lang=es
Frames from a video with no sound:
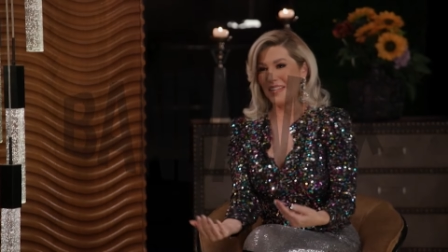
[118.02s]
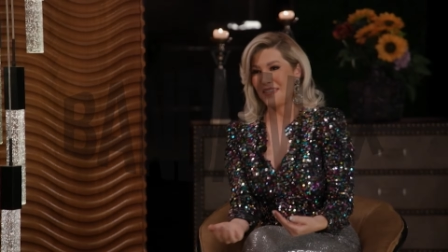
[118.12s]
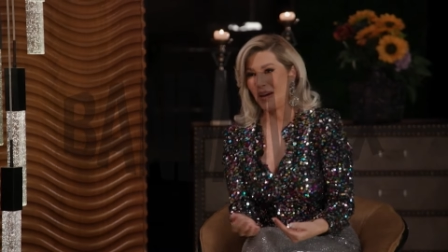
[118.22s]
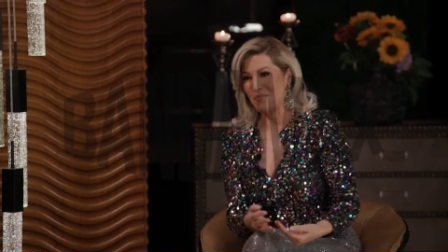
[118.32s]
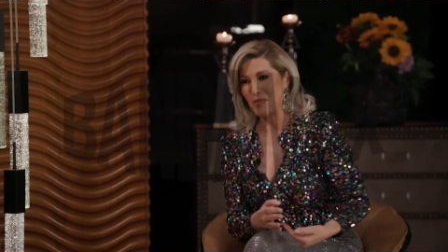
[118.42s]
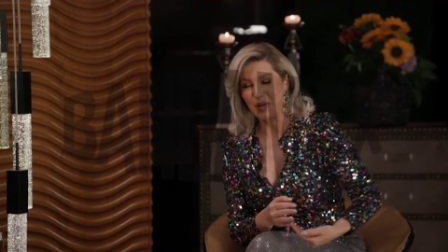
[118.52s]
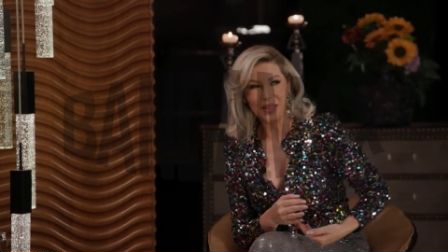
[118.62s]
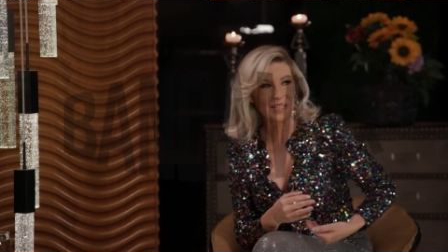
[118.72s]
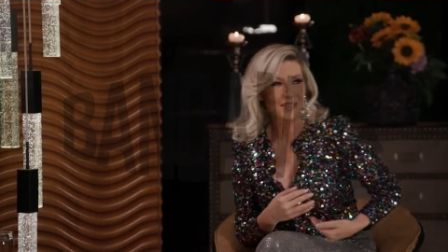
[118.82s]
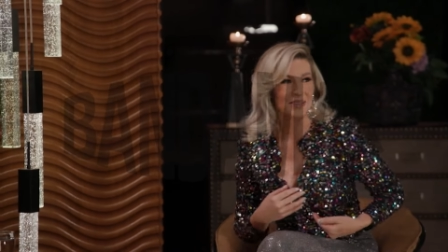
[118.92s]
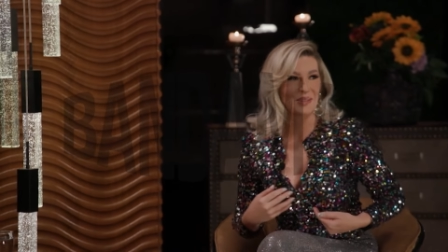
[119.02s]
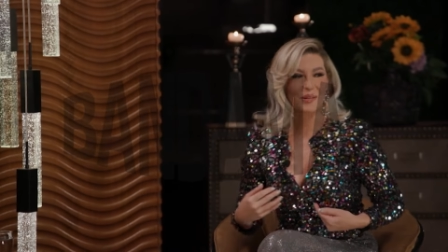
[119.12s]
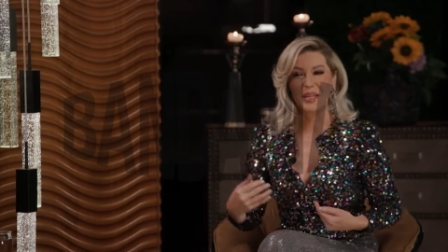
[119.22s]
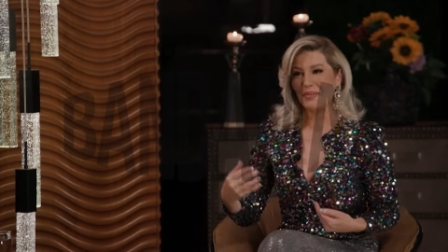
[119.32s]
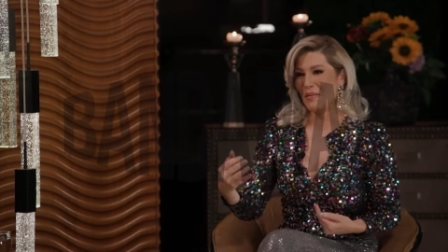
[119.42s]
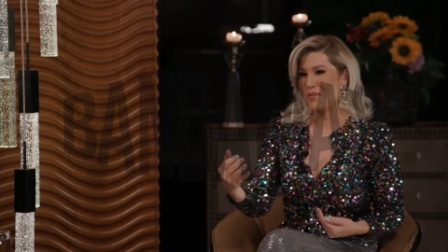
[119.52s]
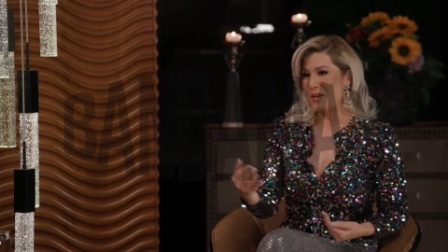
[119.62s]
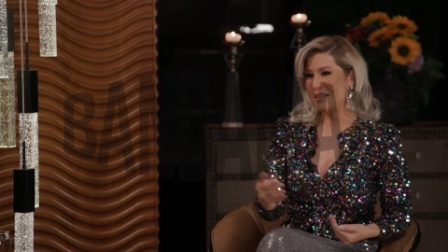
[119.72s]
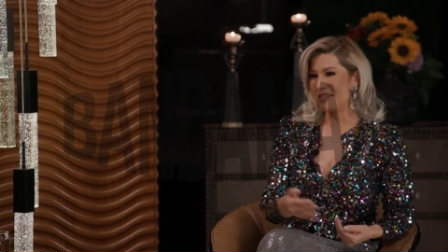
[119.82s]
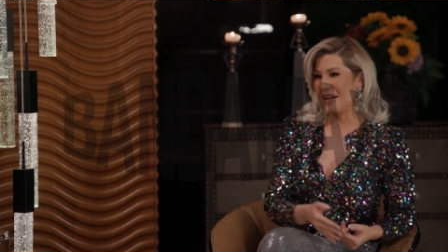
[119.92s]
de ese amor, de esa historia tan
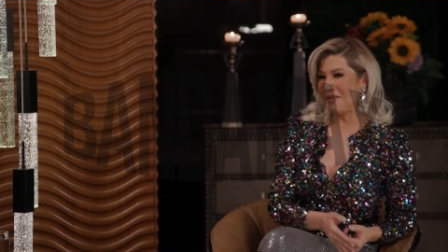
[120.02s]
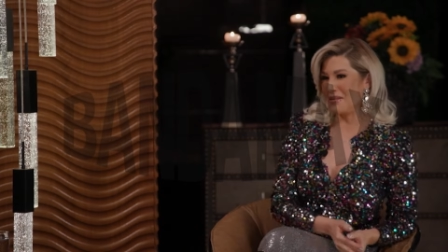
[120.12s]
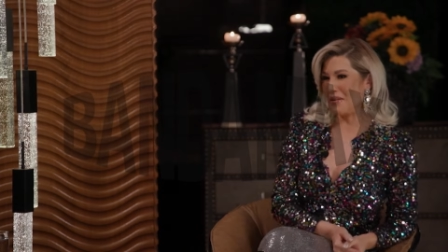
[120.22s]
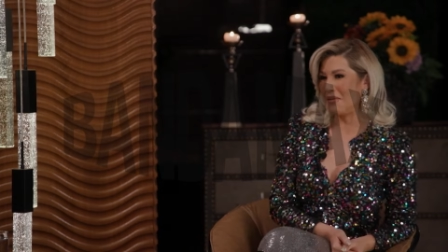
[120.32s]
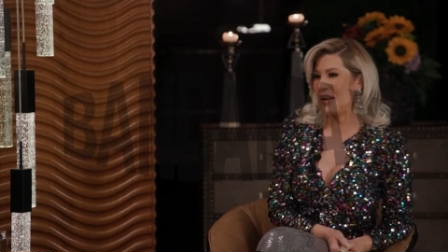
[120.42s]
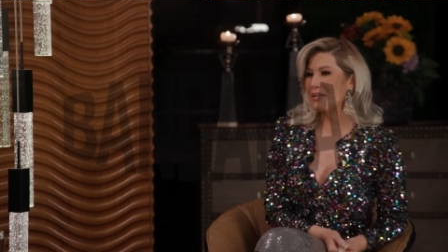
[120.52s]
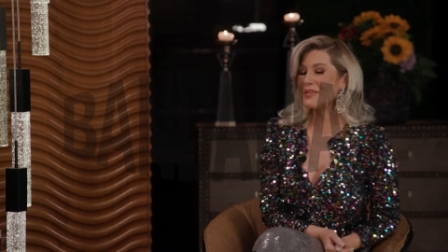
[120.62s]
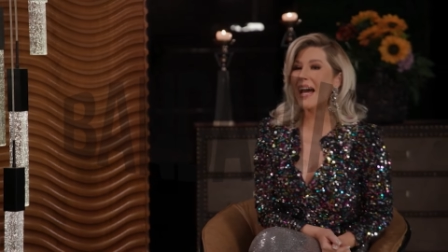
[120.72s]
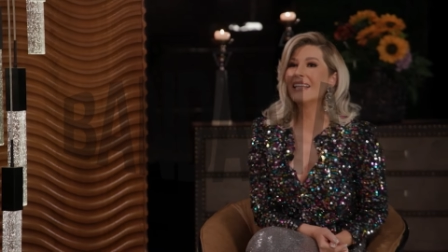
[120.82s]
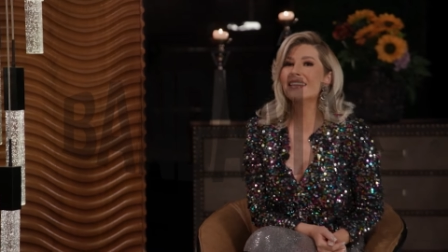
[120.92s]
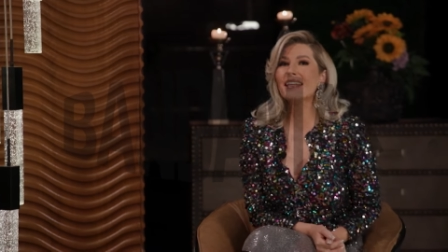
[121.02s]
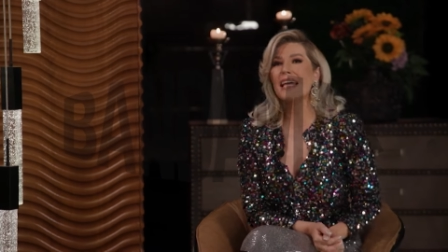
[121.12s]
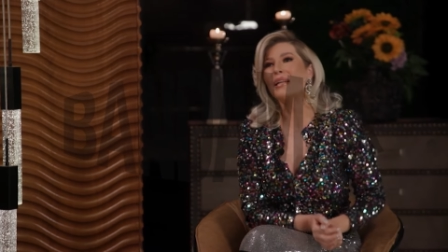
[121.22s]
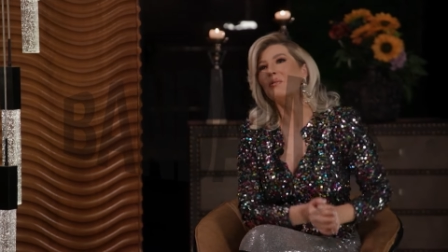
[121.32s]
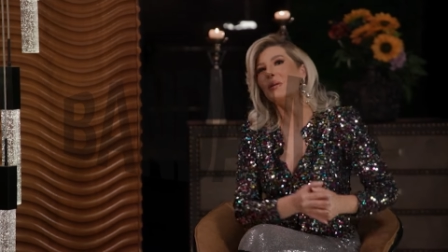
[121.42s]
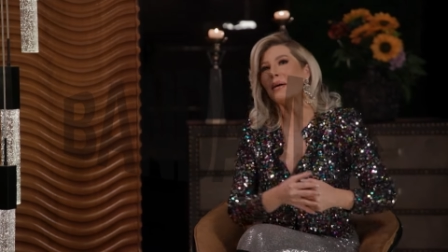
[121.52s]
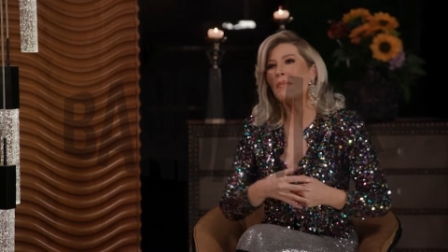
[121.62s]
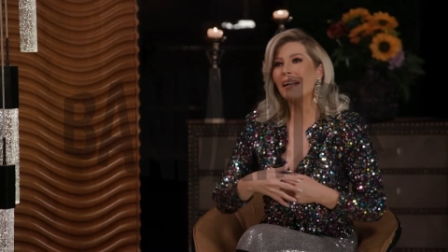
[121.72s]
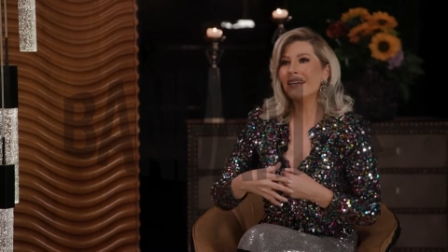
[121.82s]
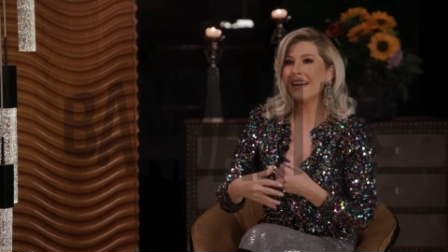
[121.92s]
bonita de los abuelos. A ti de alguna
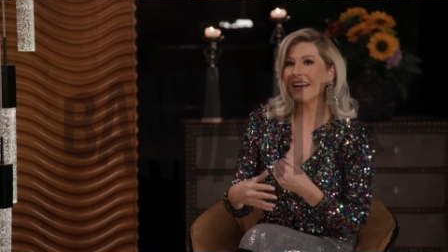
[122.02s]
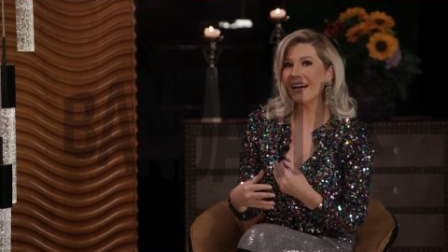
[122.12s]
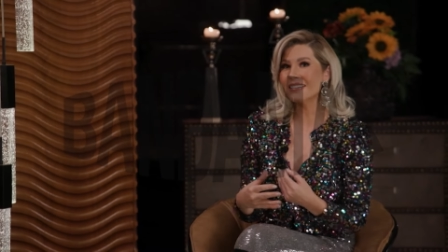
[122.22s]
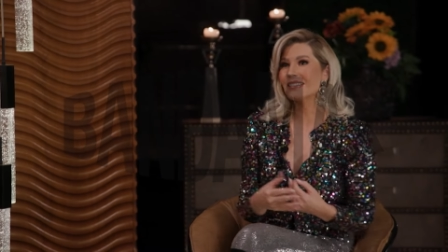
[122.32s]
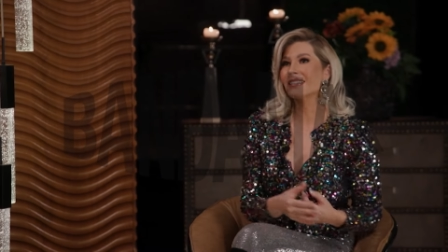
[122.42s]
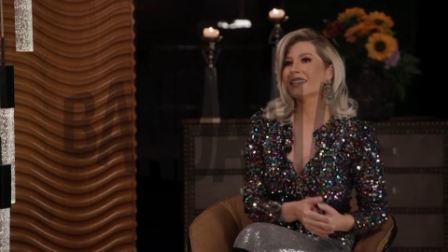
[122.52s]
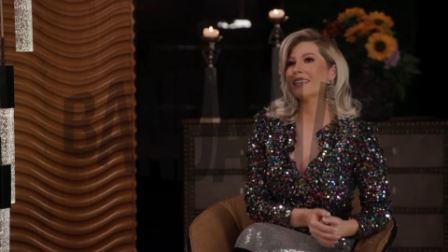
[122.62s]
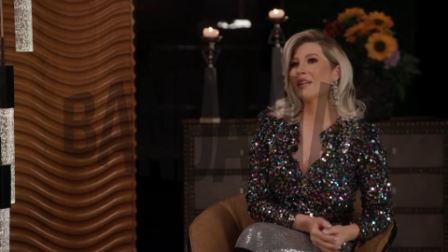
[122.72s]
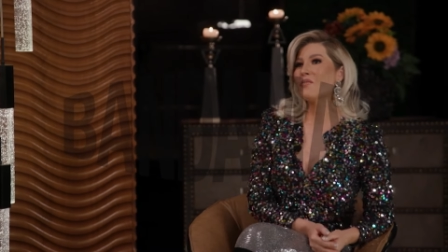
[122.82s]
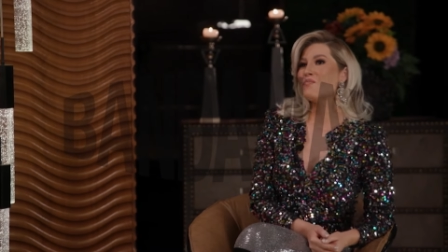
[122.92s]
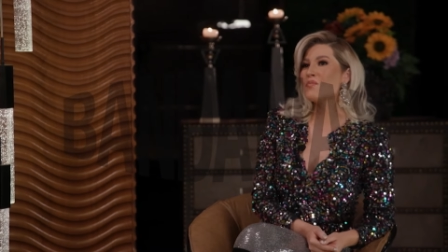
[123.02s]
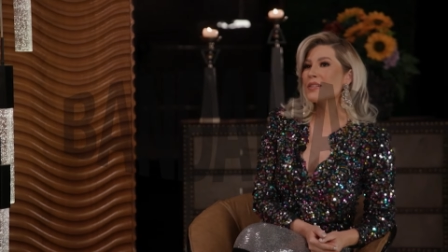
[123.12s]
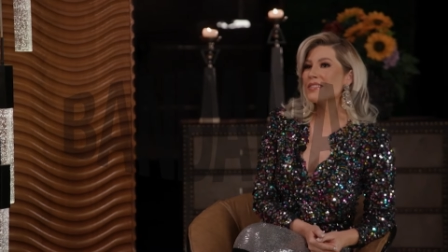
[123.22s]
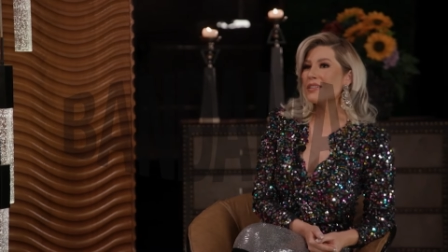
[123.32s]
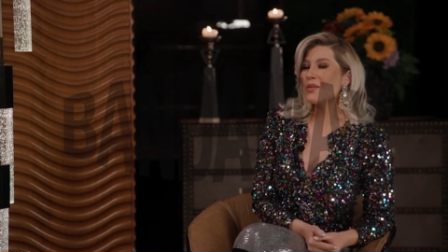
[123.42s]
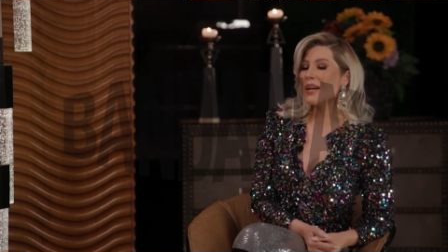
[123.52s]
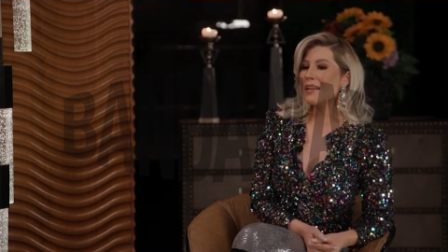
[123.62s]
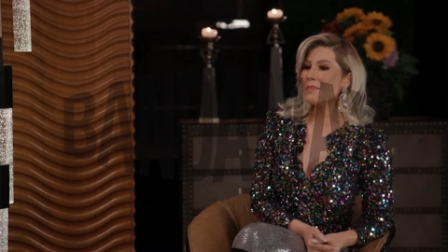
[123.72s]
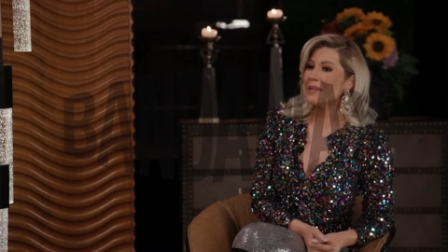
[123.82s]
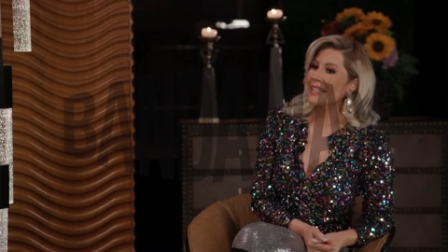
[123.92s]
manera, pues te toca
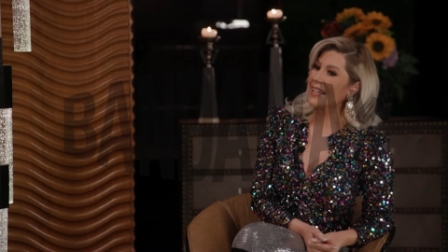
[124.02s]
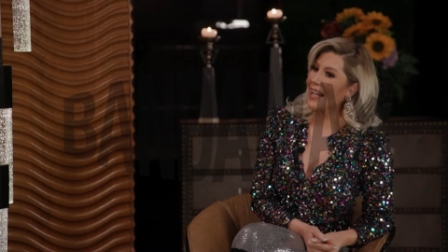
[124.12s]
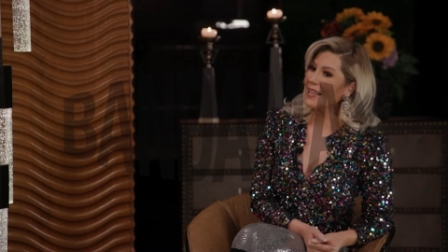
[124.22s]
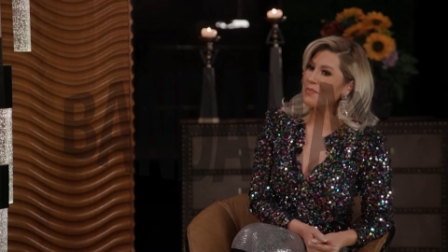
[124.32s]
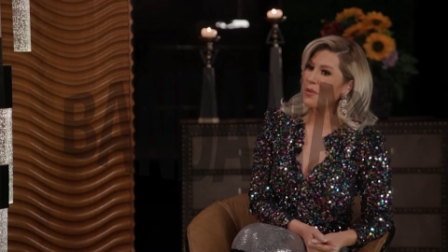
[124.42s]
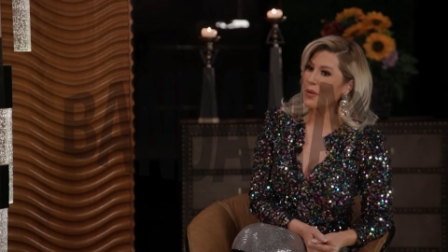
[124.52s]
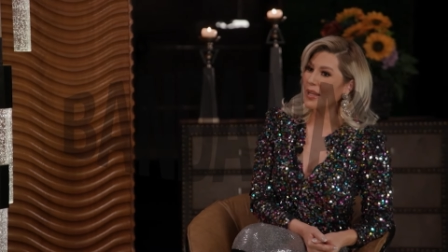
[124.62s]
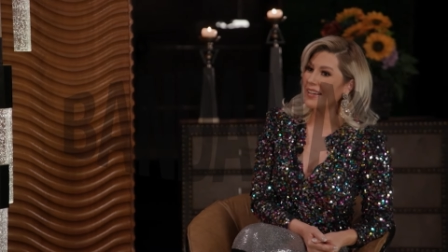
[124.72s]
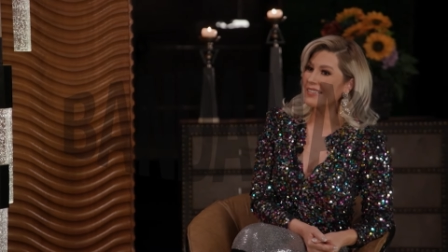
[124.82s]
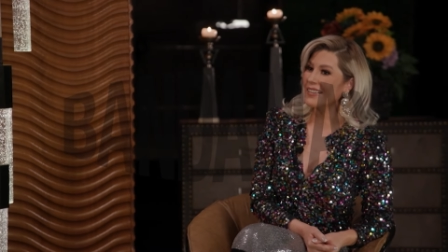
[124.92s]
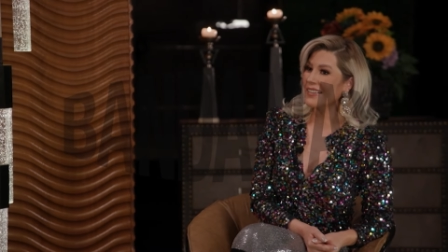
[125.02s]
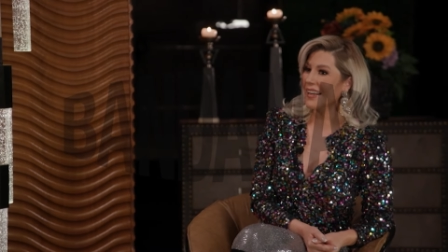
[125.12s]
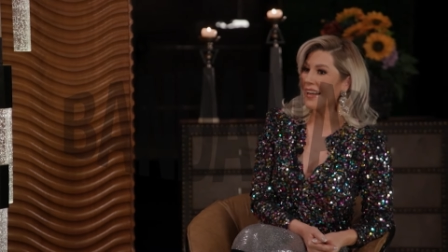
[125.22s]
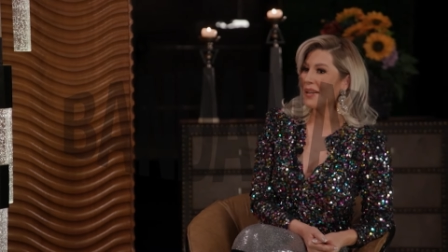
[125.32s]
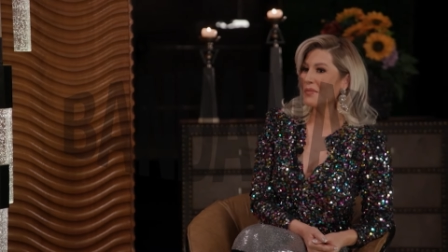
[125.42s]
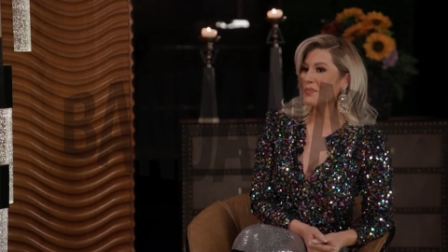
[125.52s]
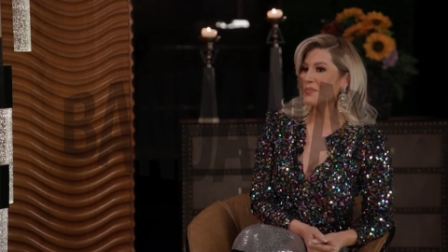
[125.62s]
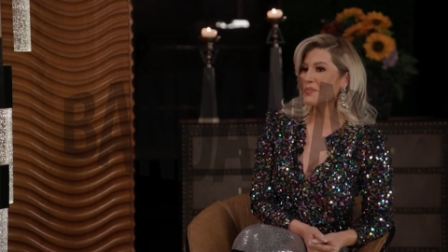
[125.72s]
replicar el poder tener